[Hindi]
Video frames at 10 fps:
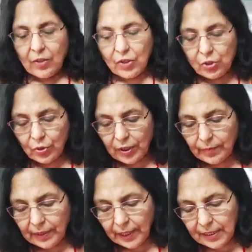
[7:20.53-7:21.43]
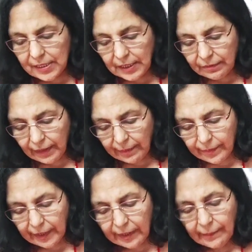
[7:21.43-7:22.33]
ऑल्सो इन बनारसी
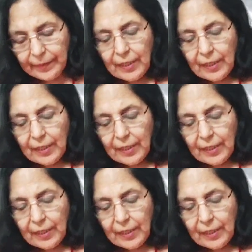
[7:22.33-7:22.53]
फैब्रिक